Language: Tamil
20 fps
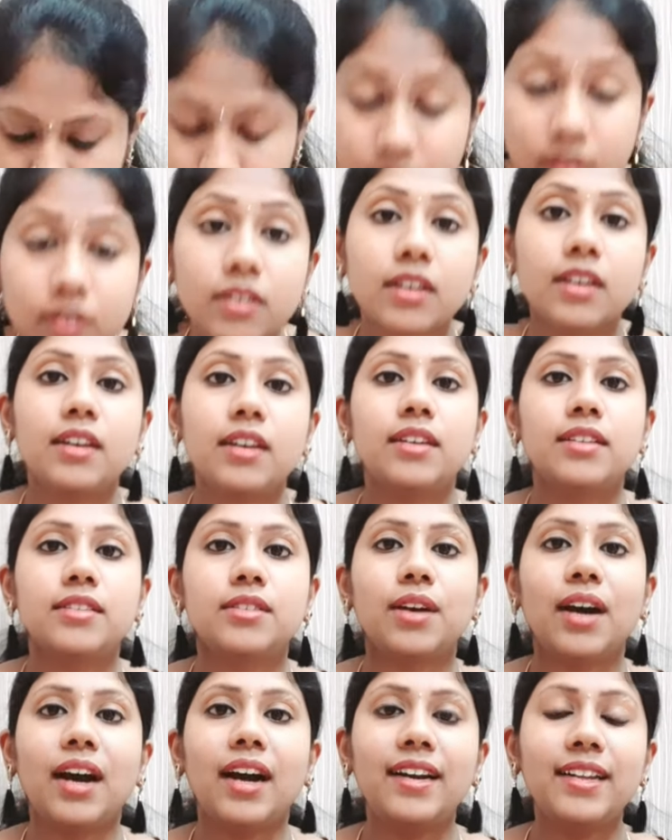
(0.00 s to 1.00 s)
ஸோ
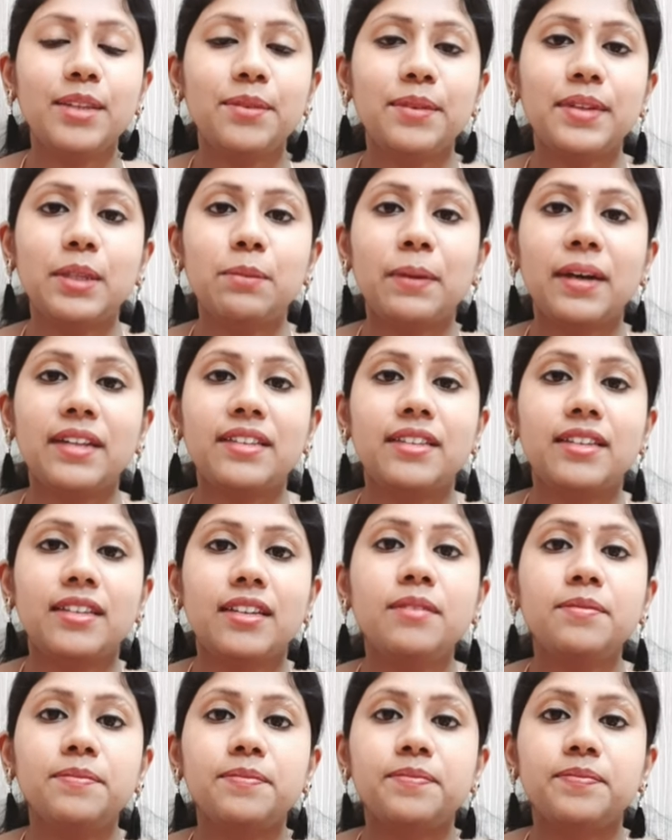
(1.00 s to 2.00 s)
ஸோ அடுத்து வந்து பார்த்தீங்கன்னா